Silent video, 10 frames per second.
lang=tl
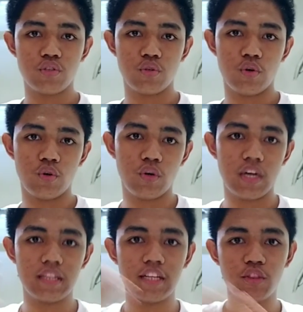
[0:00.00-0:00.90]
So,
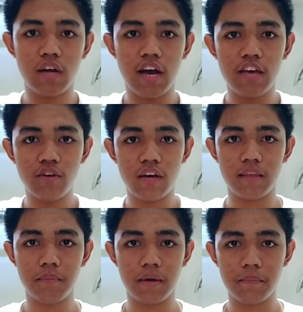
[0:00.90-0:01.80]
andito na nga yung
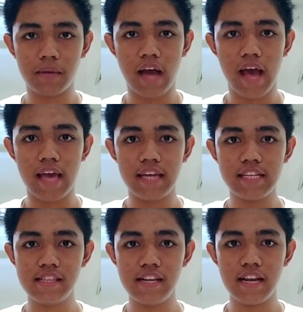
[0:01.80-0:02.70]
ating mga pagkain.
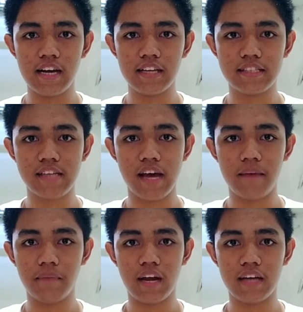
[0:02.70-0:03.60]
Hindi lang kita sa
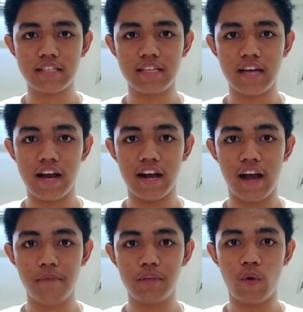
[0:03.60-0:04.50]
camera kasi nga ang
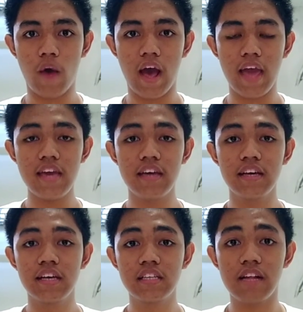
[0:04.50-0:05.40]
gamit ko ay
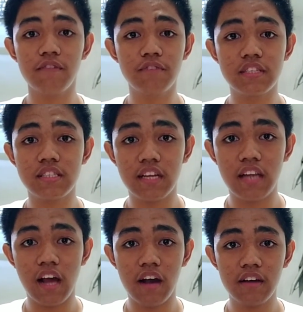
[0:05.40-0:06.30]
selfie stick
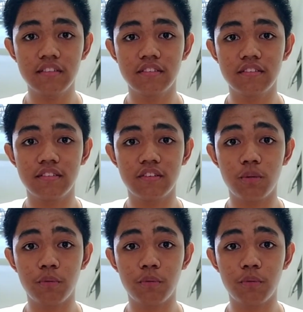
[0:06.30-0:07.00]
lang or